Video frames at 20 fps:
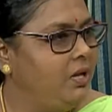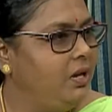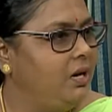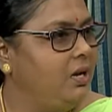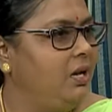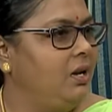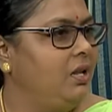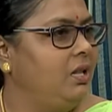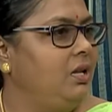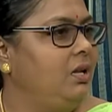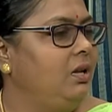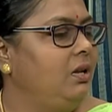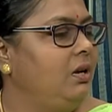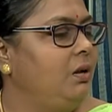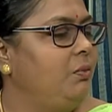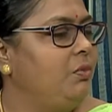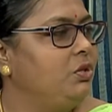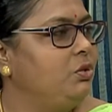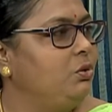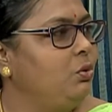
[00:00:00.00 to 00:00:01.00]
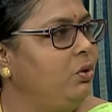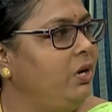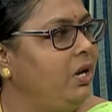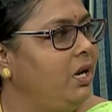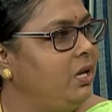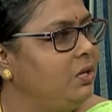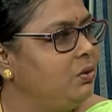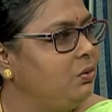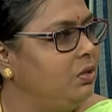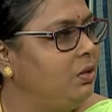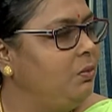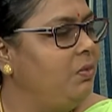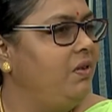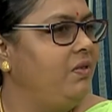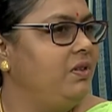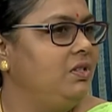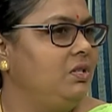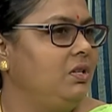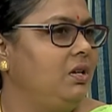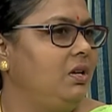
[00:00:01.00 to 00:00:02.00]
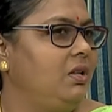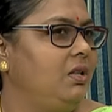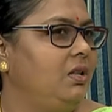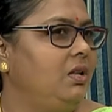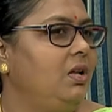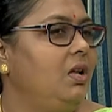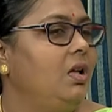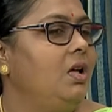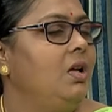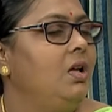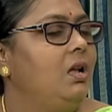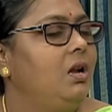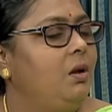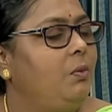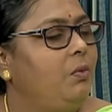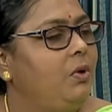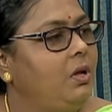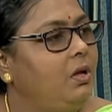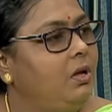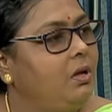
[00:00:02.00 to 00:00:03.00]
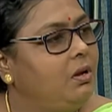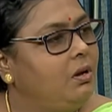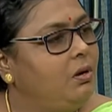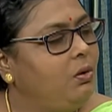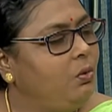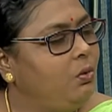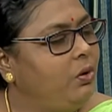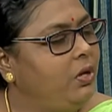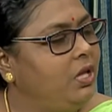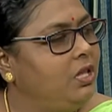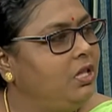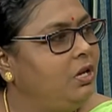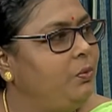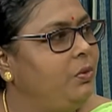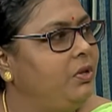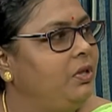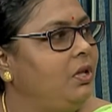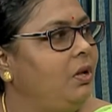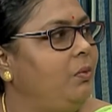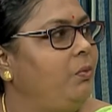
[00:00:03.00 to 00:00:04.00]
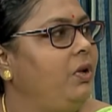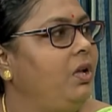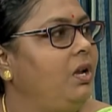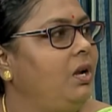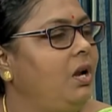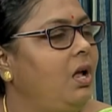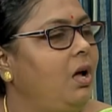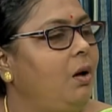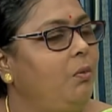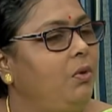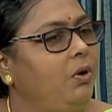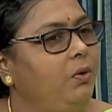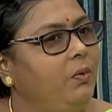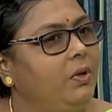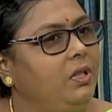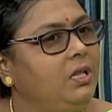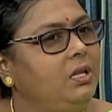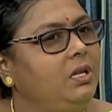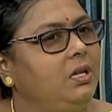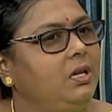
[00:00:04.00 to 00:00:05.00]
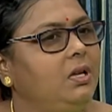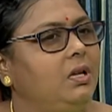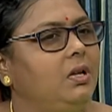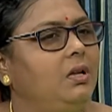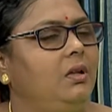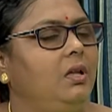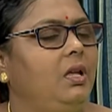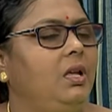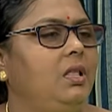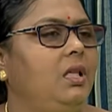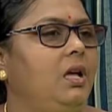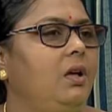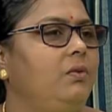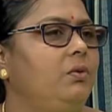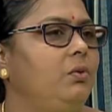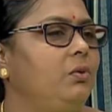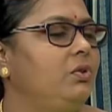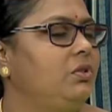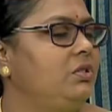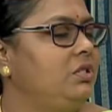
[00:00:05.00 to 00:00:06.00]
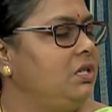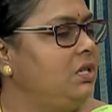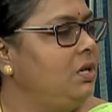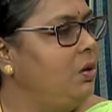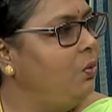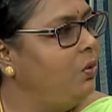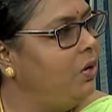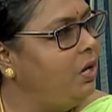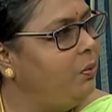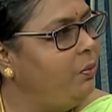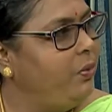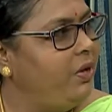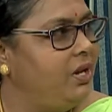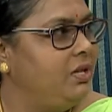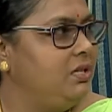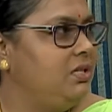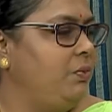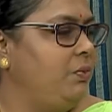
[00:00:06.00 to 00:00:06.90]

இருக்கிறது நம்ம சூழ்நிலையை சுத்தமாக வச்சுக்கிறது நம்ம நோய் எதிர்ப்பு தன்மை நாமளும் வந்து ஏதாவது ஒரு சின்ன உடற்பயிற்சி